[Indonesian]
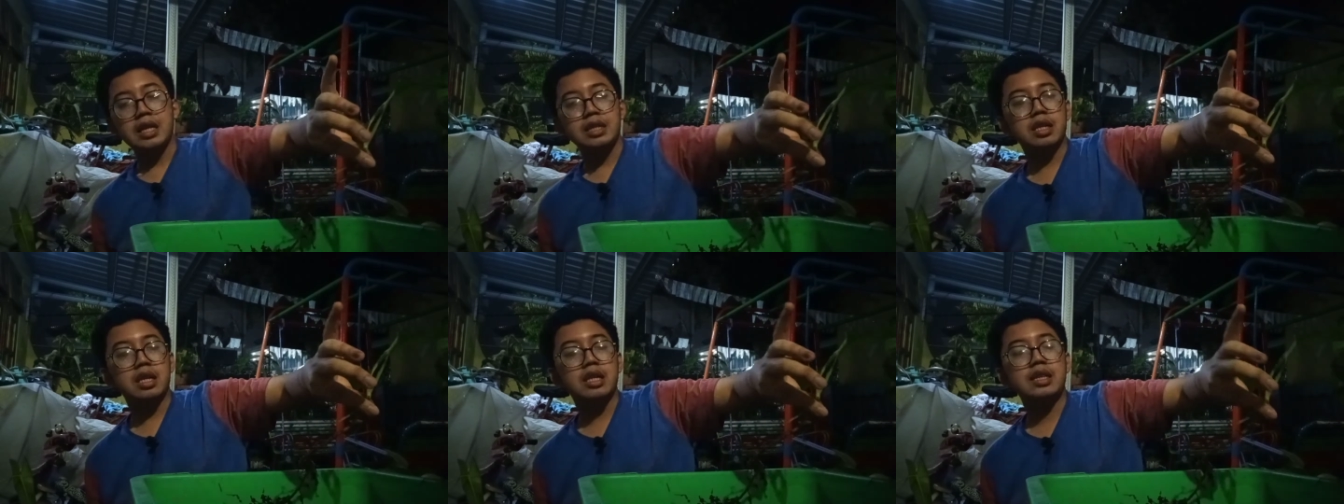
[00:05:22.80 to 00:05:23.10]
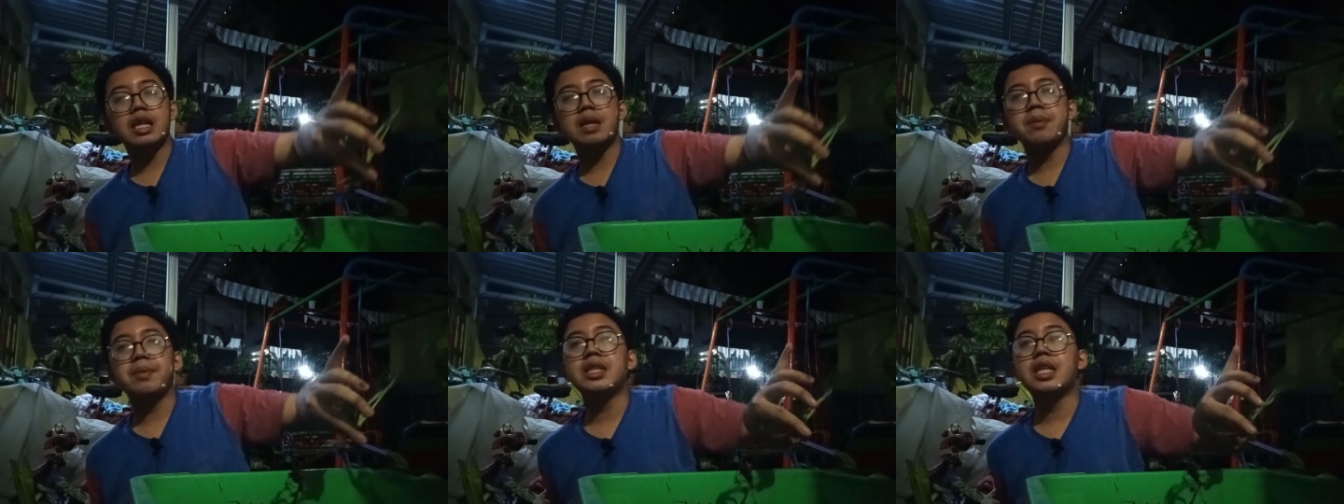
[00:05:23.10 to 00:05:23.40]
Jadi
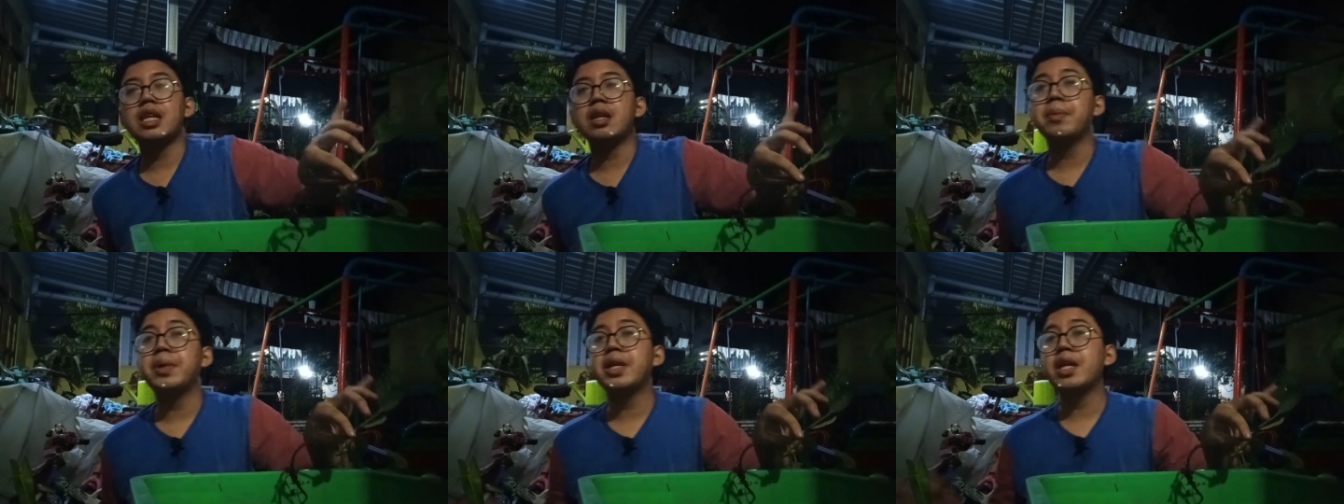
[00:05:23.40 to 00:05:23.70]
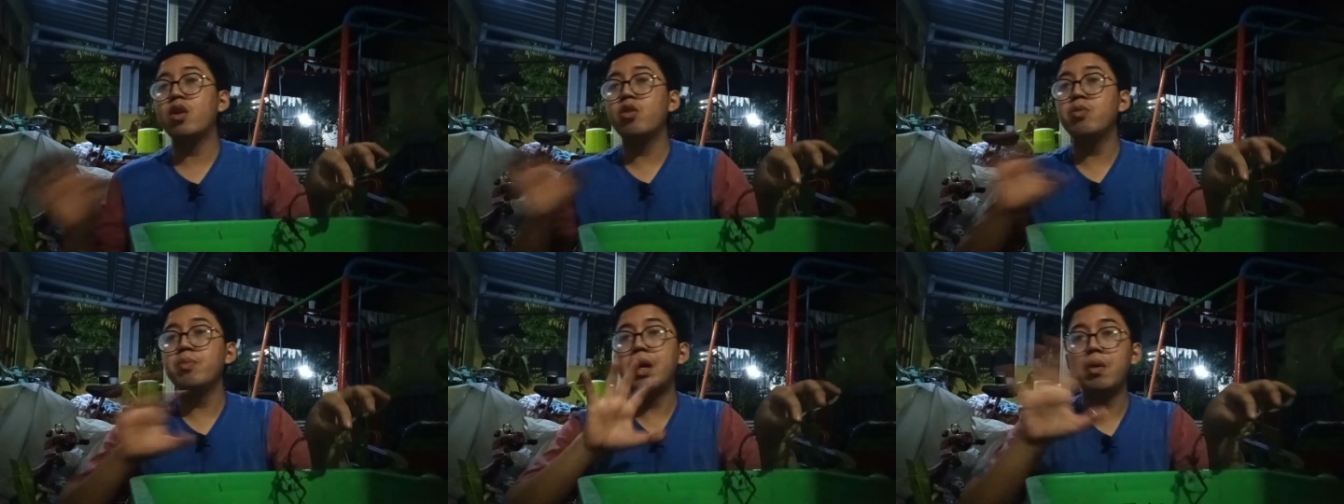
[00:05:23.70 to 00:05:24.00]
tanaman-tanaman
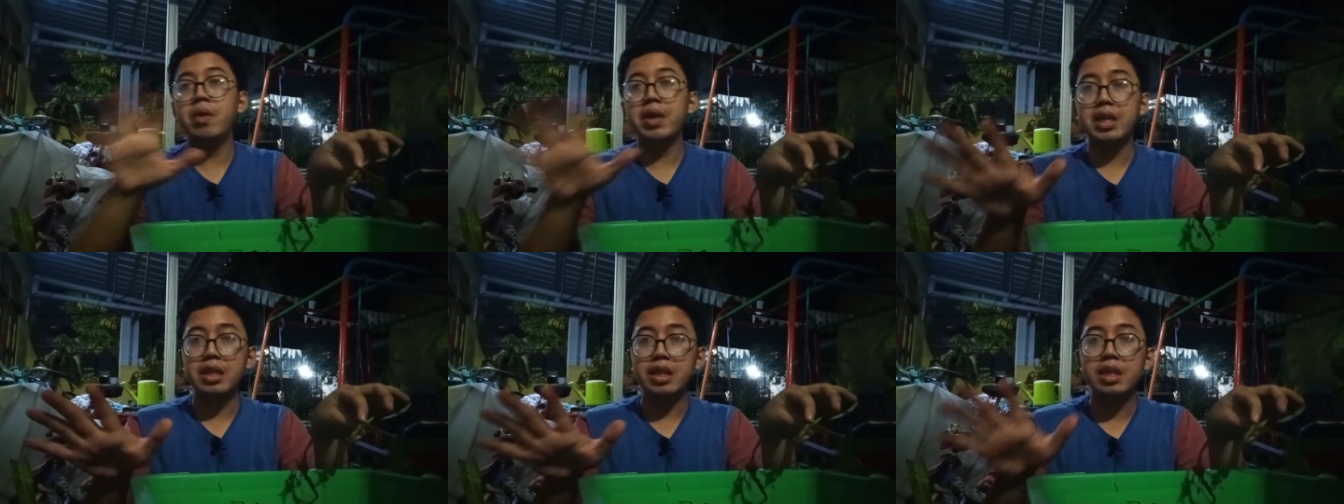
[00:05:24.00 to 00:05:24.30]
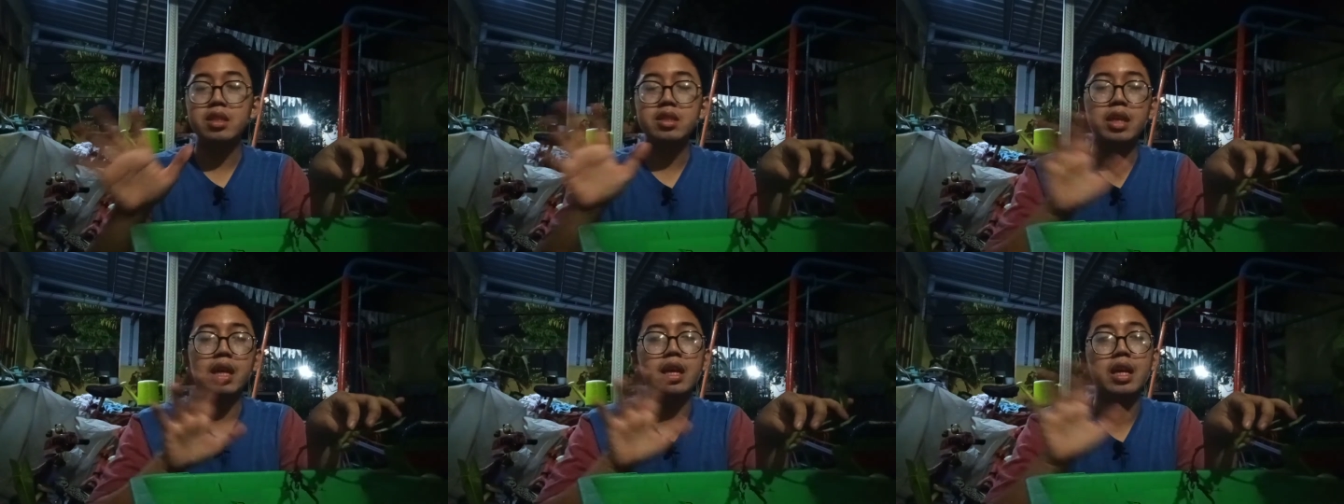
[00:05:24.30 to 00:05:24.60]
yang aku bawa
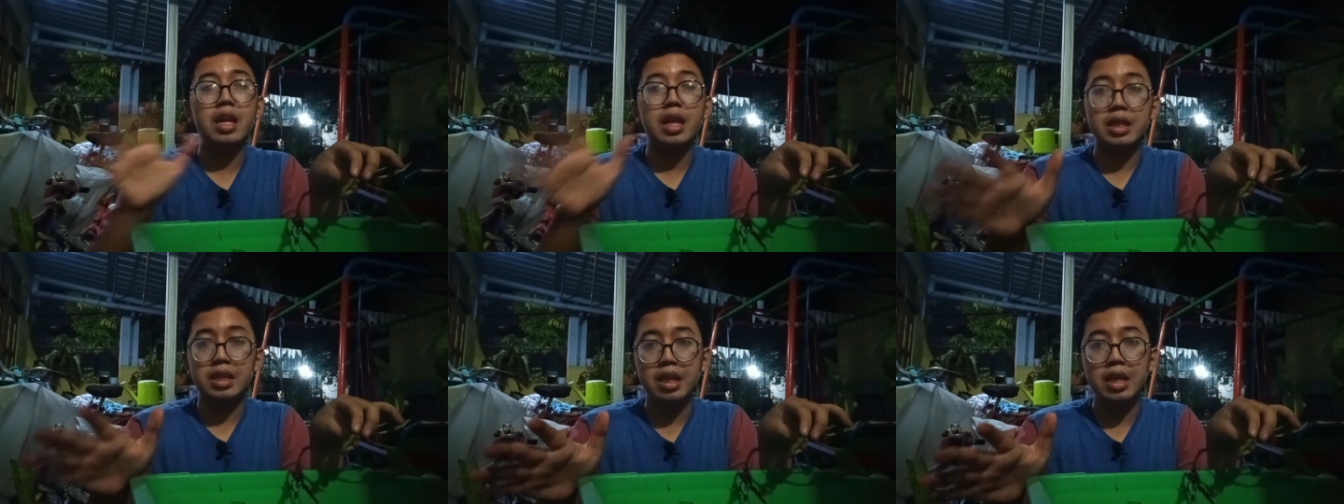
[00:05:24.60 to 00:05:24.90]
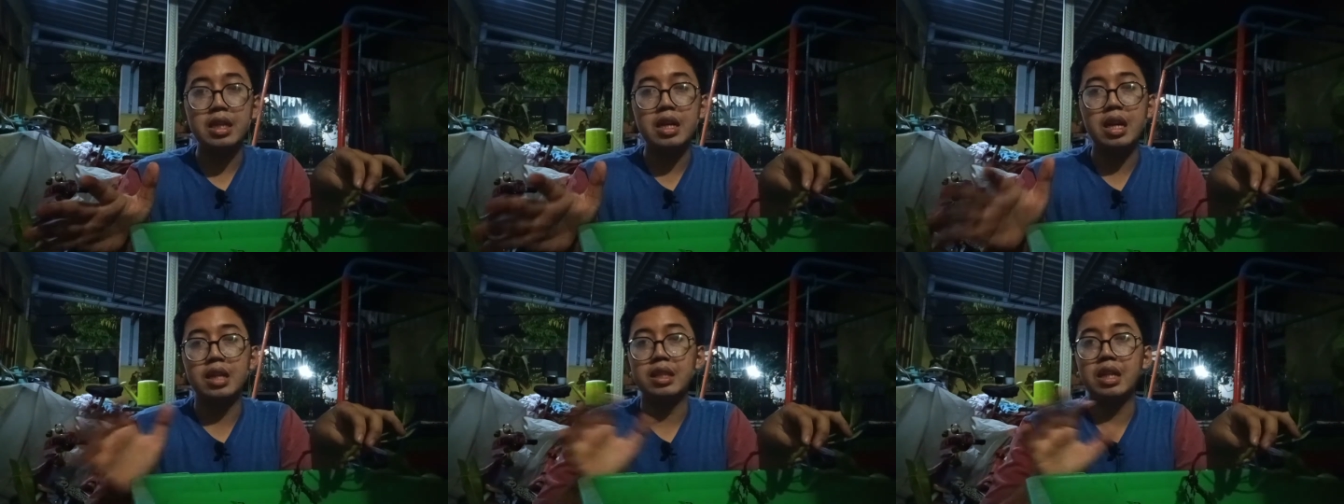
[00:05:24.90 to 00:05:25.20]
ini sekali
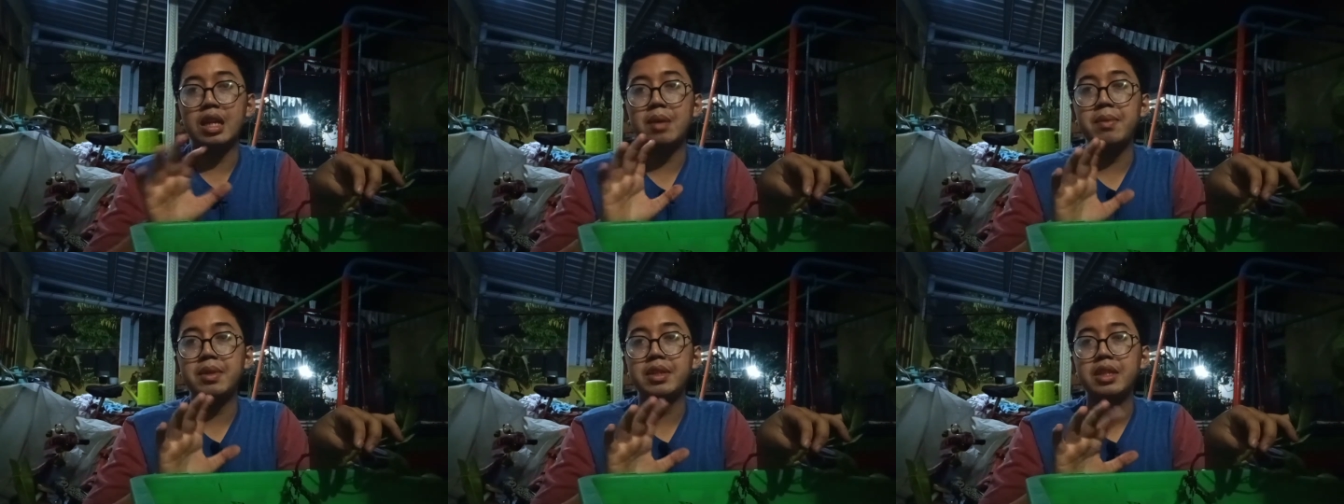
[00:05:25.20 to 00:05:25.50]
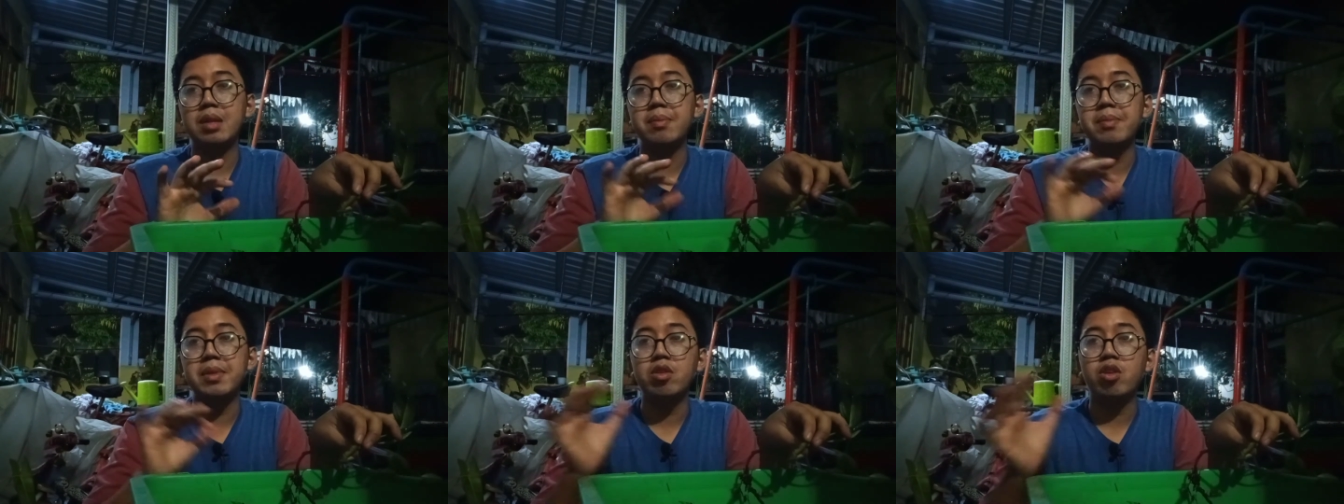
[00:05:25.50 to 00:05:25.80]
lagi adalah
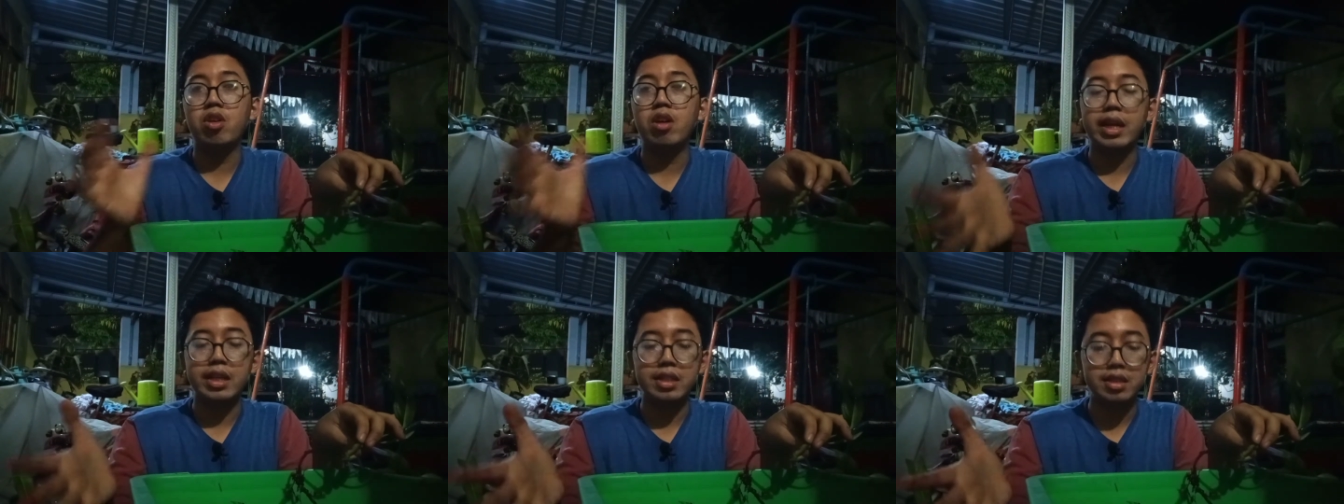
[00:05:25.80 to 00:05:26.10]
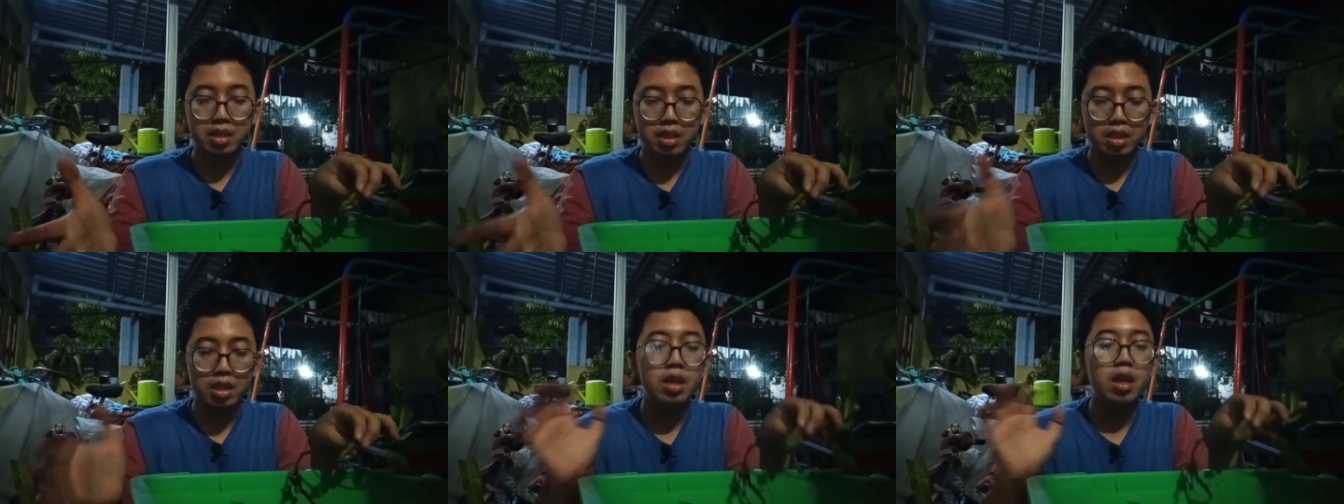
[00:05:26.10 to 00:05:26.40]
tanaman-tanaman
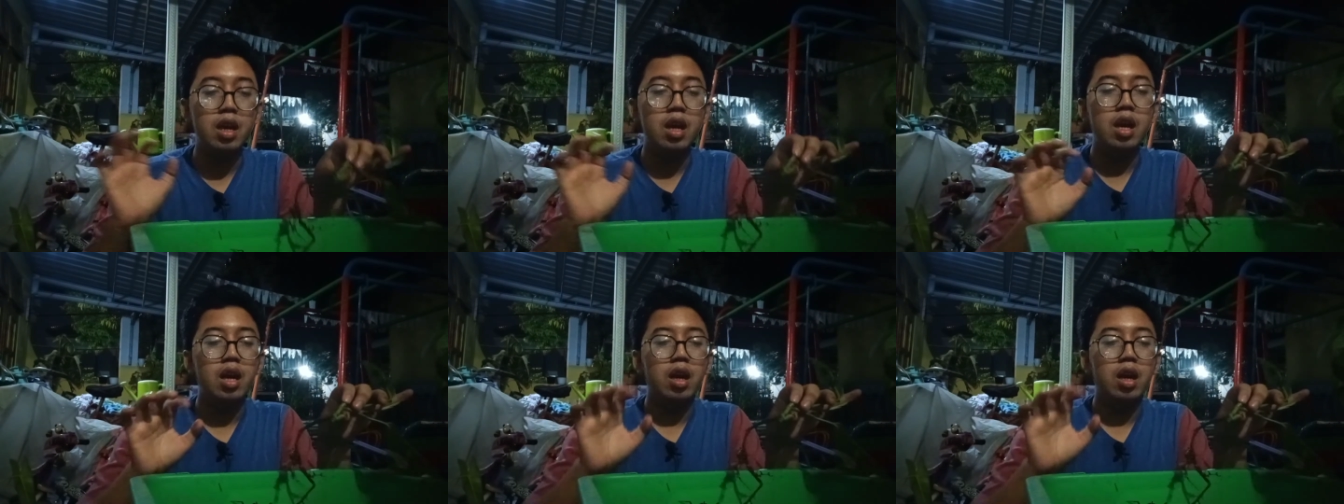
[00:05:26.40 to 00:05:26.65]
koleksi.